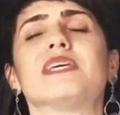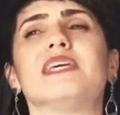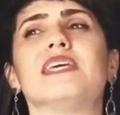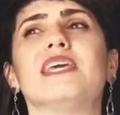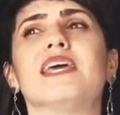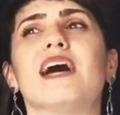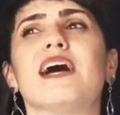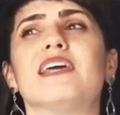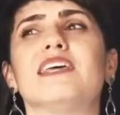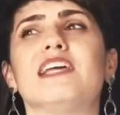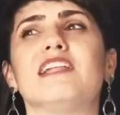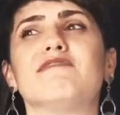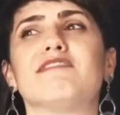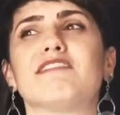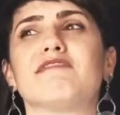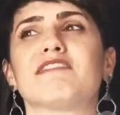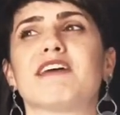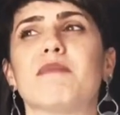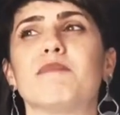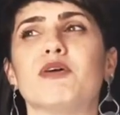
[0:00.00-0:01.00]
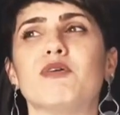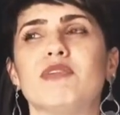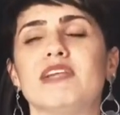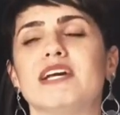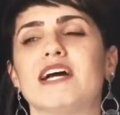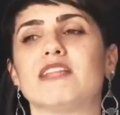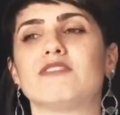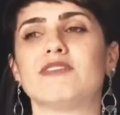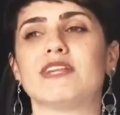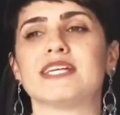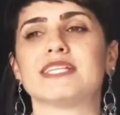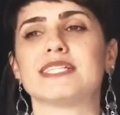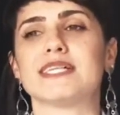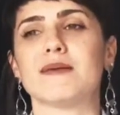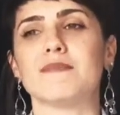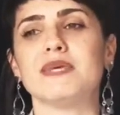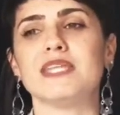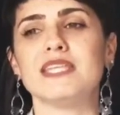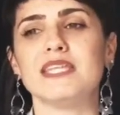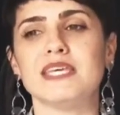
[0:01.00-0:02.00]
E aí ele vai ficar meio ligado nessa
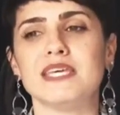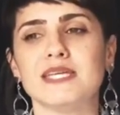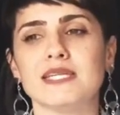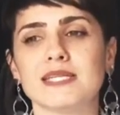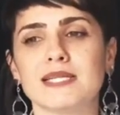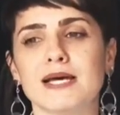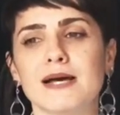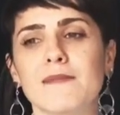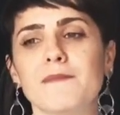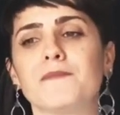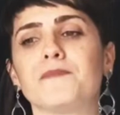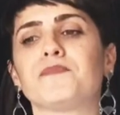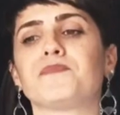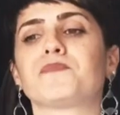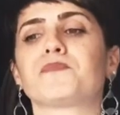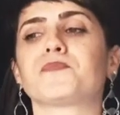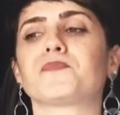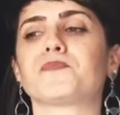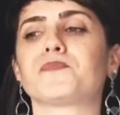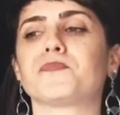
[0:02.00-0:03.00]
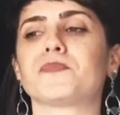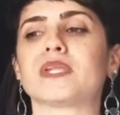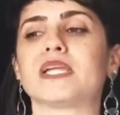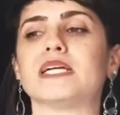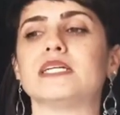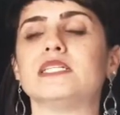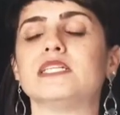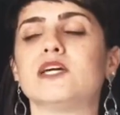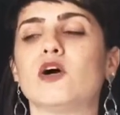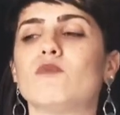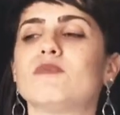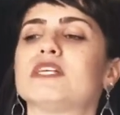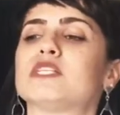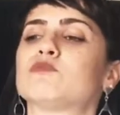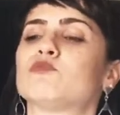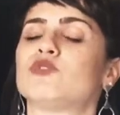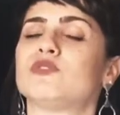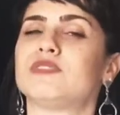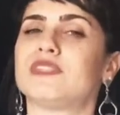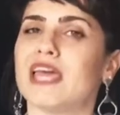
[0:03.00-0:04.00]
menina e ao
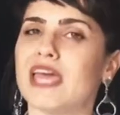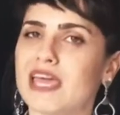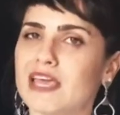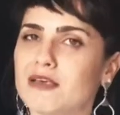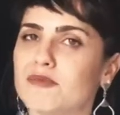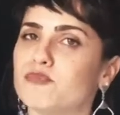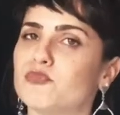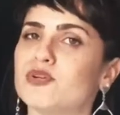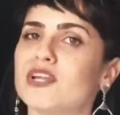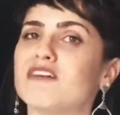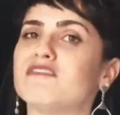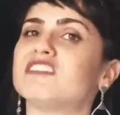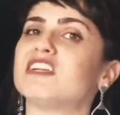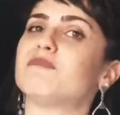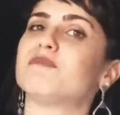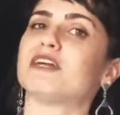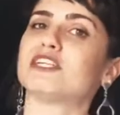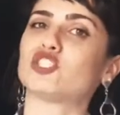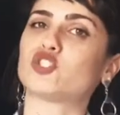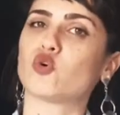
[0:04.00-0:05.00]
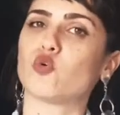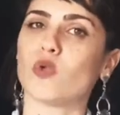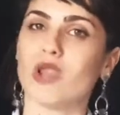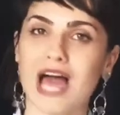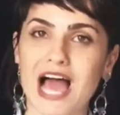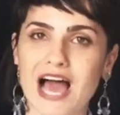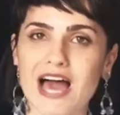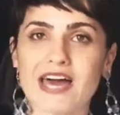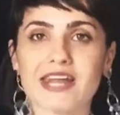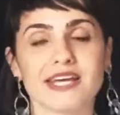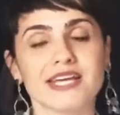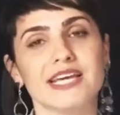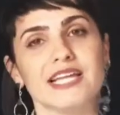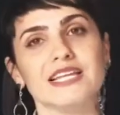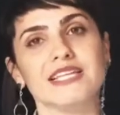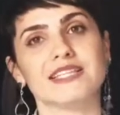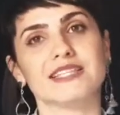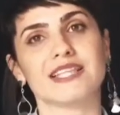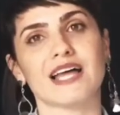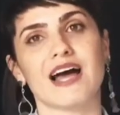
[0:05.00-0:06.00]
mesmo tempo, na vida particular,
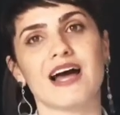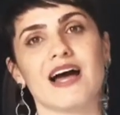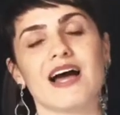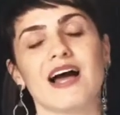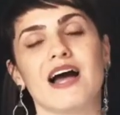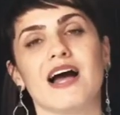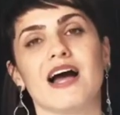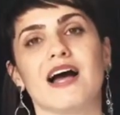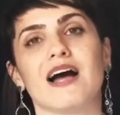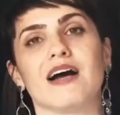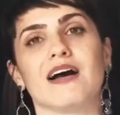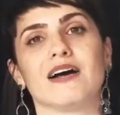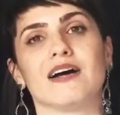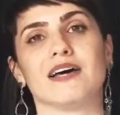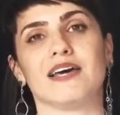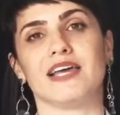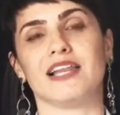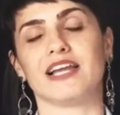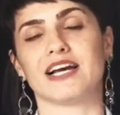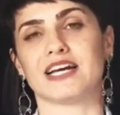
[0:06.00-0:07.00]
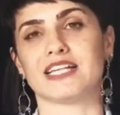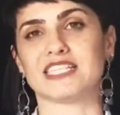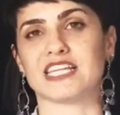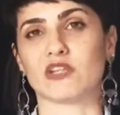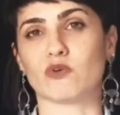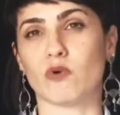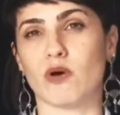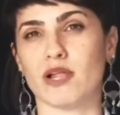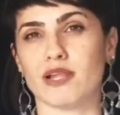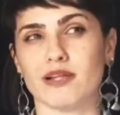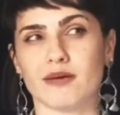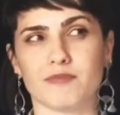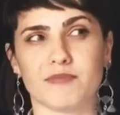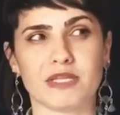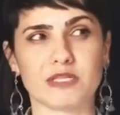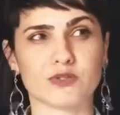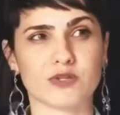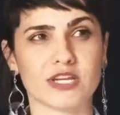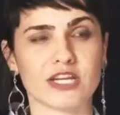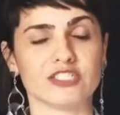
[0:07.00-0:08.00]
ele tá. Eh, ele é casado com a
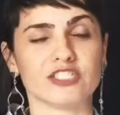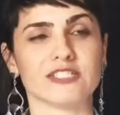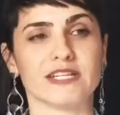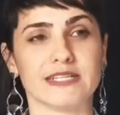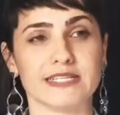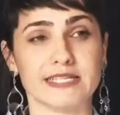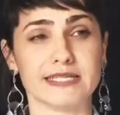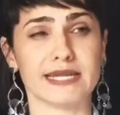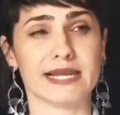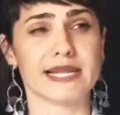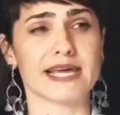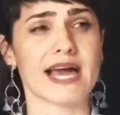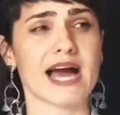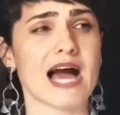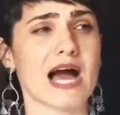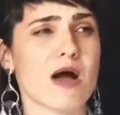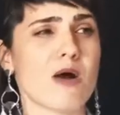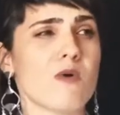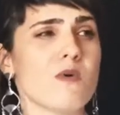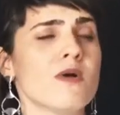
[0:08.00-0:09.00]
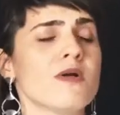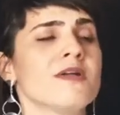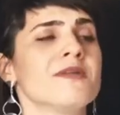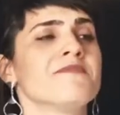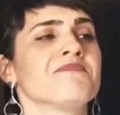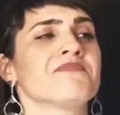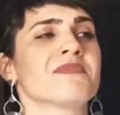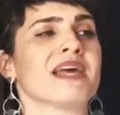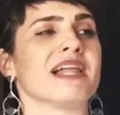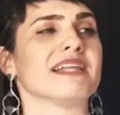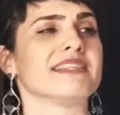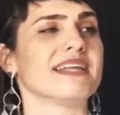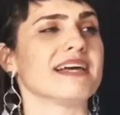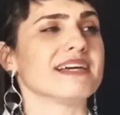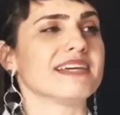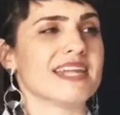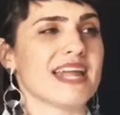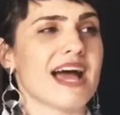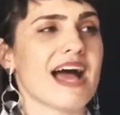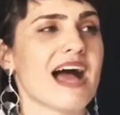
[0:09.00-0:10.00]
personagem da Leandra Leal, ela tá
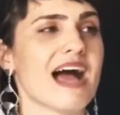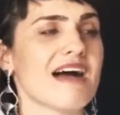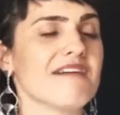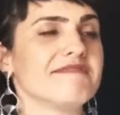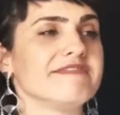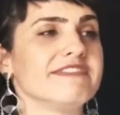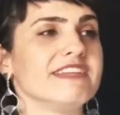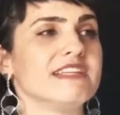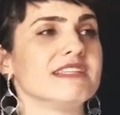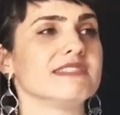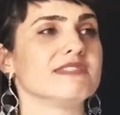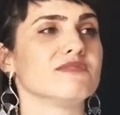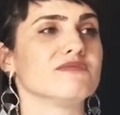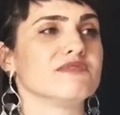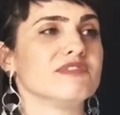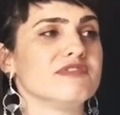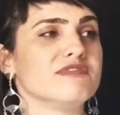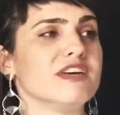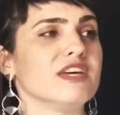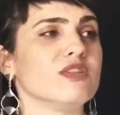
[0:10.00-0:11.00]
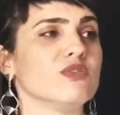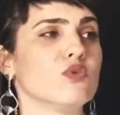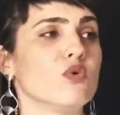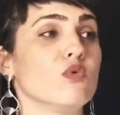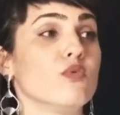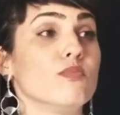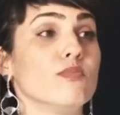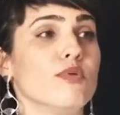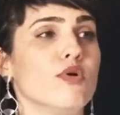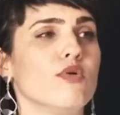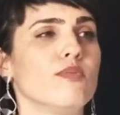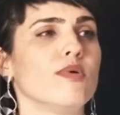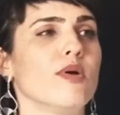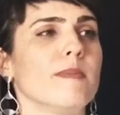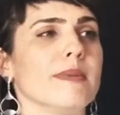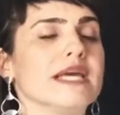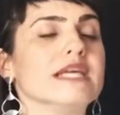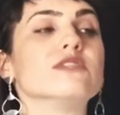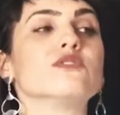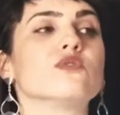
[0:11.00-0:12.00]
grávida, eles estão vivendo um bom
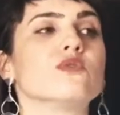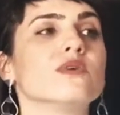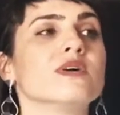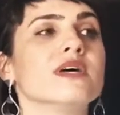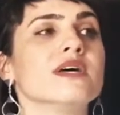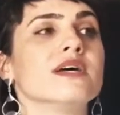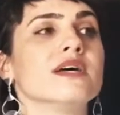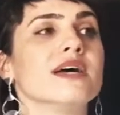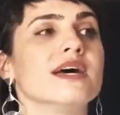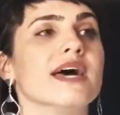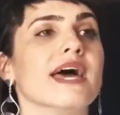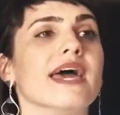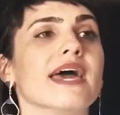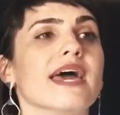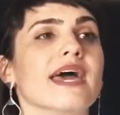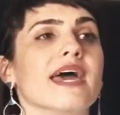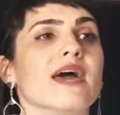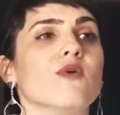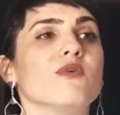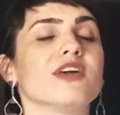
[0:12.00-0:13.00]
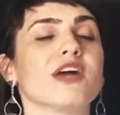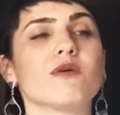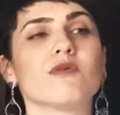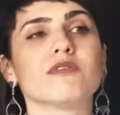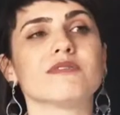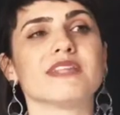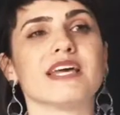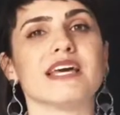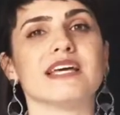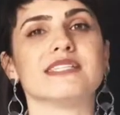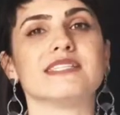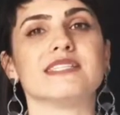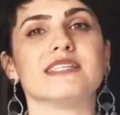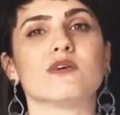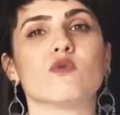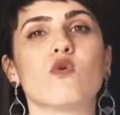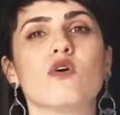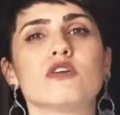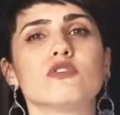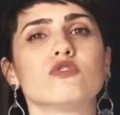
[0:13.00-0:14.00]
momento. É, o que acontece?
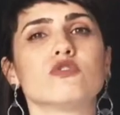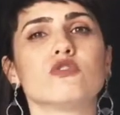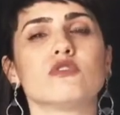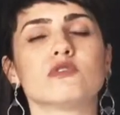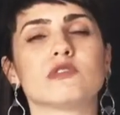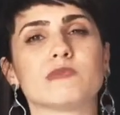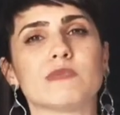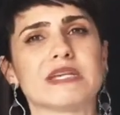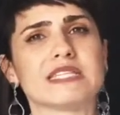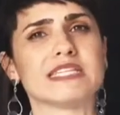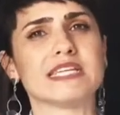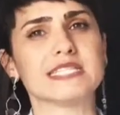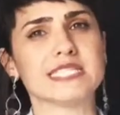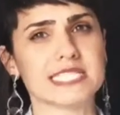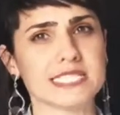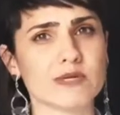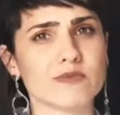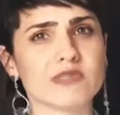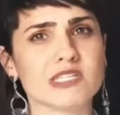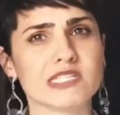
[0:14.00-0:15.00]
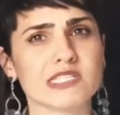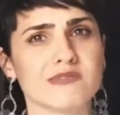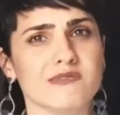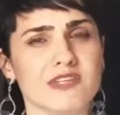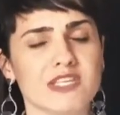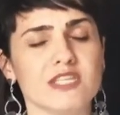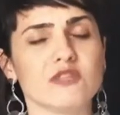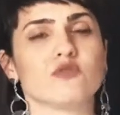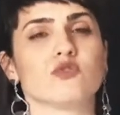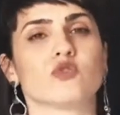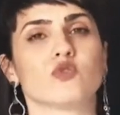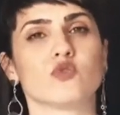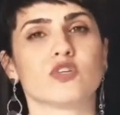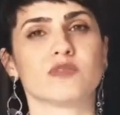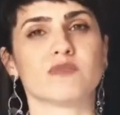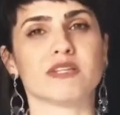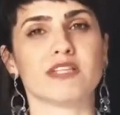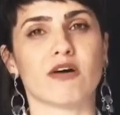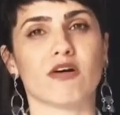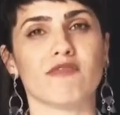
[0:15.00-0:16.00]
Quando todos os pacientes são transferidos do
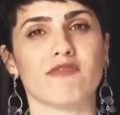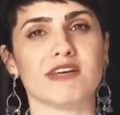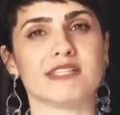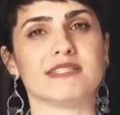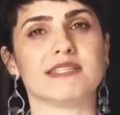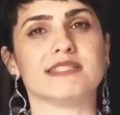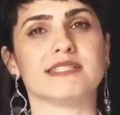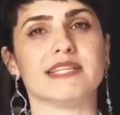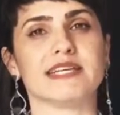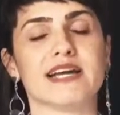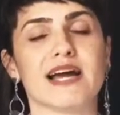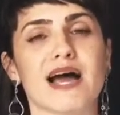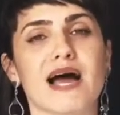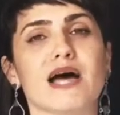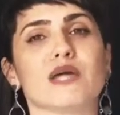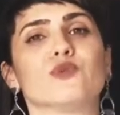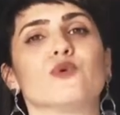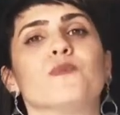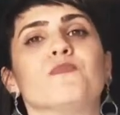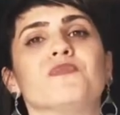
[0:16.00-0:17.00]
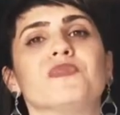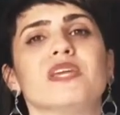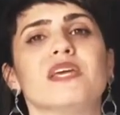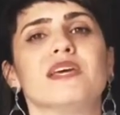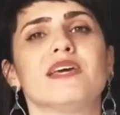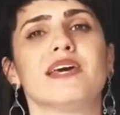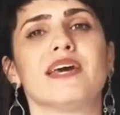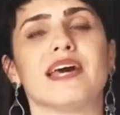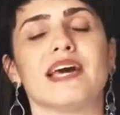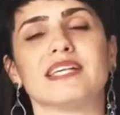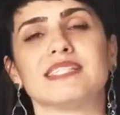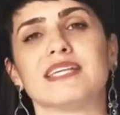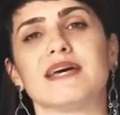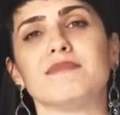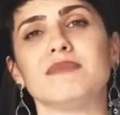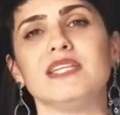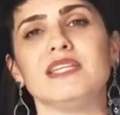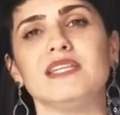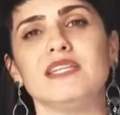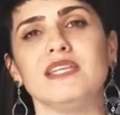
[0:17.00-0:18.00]
hospital que vai ser desligado, essa
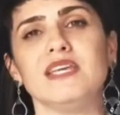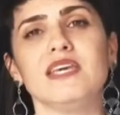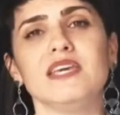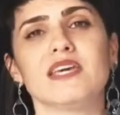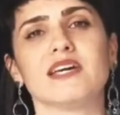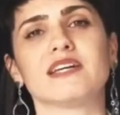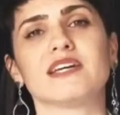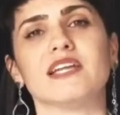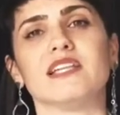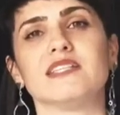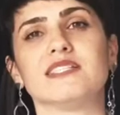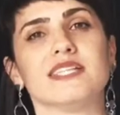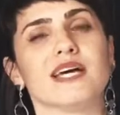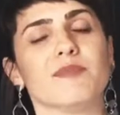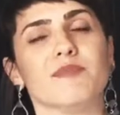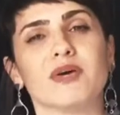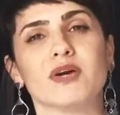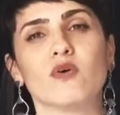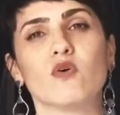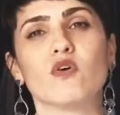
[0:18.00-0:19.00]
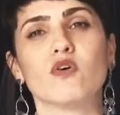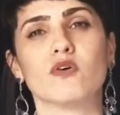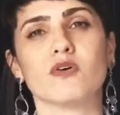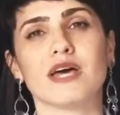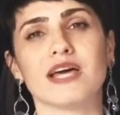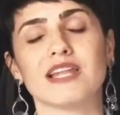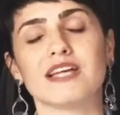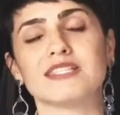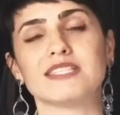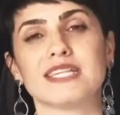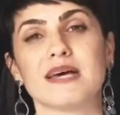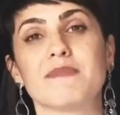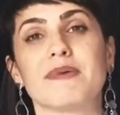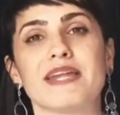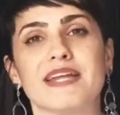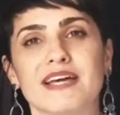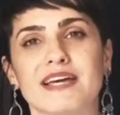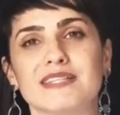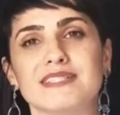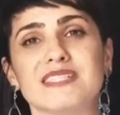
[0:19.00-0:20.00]
menininha que ele se apegou, ela
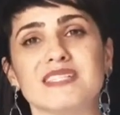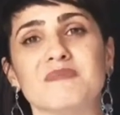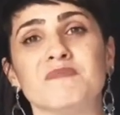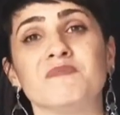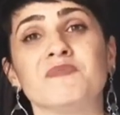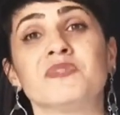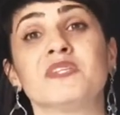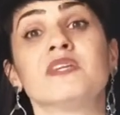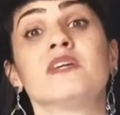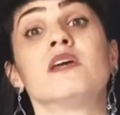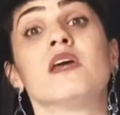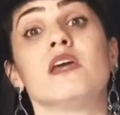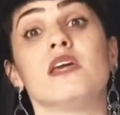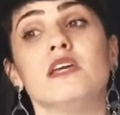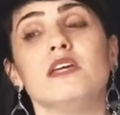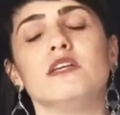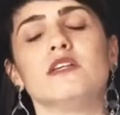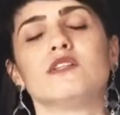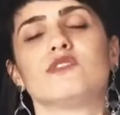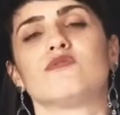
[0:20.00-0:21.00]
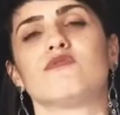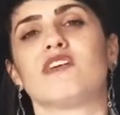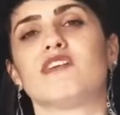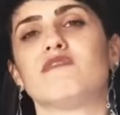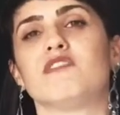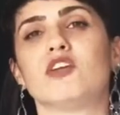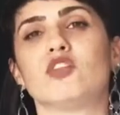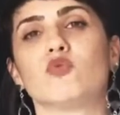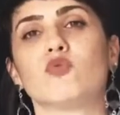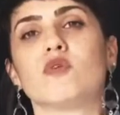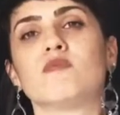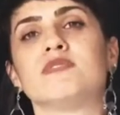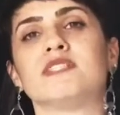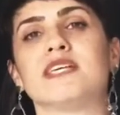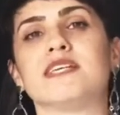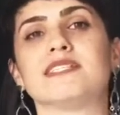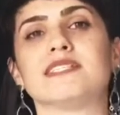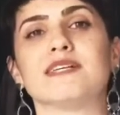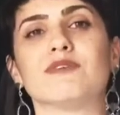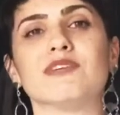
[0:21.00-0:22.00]
desaparece. E isso vai virando uma
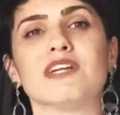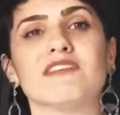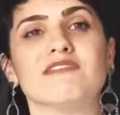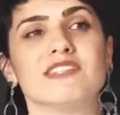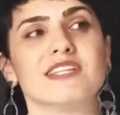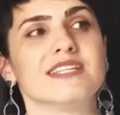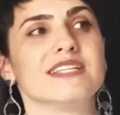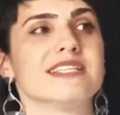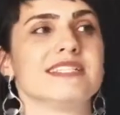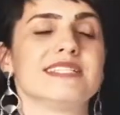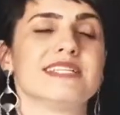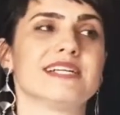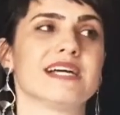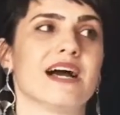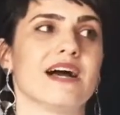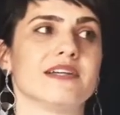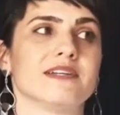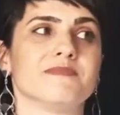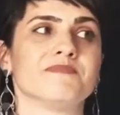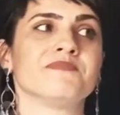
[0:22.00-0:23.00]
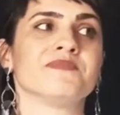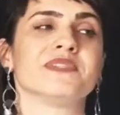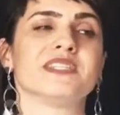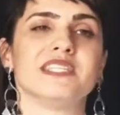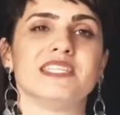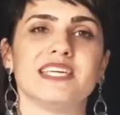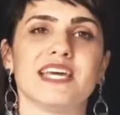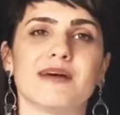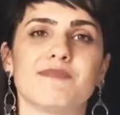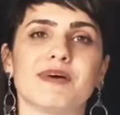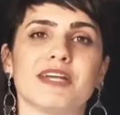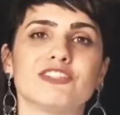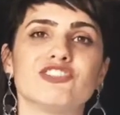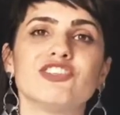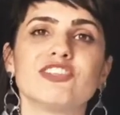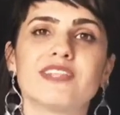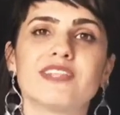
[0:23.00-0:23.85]
obsessão na vida desse cara. E é a partir